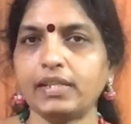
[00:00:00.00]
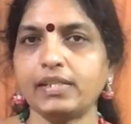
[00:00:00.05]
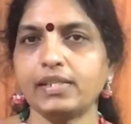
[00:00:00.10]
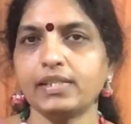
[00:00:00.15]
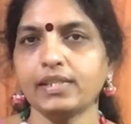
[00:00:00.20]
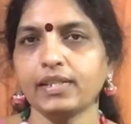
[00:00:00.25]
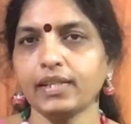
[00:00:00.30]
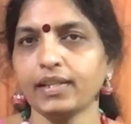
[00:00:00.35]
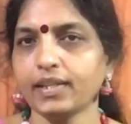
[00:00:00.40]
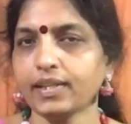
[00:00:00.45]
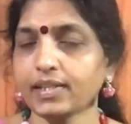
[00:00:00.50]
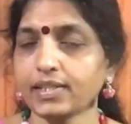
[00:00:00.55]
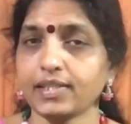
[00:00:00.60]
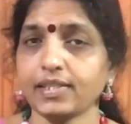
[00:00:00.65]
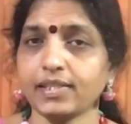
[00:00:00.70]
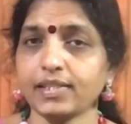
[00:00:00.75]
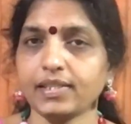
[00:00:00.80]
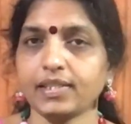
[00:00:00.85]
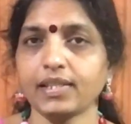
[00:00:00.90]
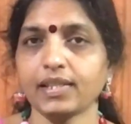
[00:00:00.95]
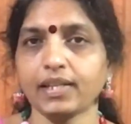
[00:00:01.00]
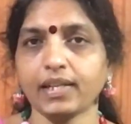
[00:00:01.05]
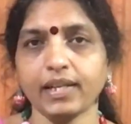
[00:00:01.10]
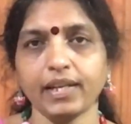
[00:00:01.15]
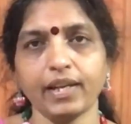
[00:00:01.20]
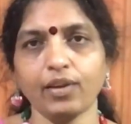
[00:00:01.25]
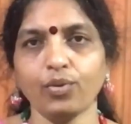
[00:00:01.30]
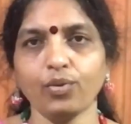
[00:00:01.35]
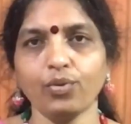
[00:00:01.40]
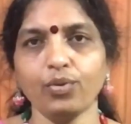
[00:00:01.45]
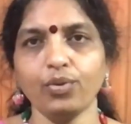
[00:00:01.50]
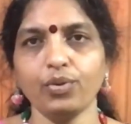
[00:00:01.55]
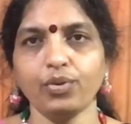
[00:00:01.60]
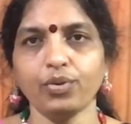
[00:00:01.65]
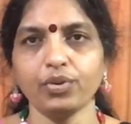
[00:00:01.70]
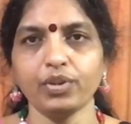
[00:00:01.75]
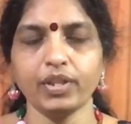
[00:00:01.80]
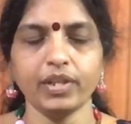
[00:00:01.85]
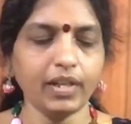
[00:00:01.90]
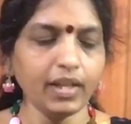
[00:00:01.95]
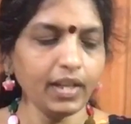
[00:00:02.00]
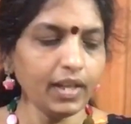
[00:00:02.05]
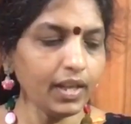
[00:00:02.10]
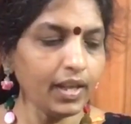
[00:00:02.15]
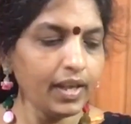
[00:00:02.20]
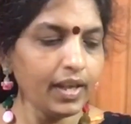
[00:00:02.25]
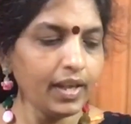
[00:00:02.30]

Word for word: ఇంచ్ అయినా ఖచ్చితంగా ఎక్కువ ఉంటుందండి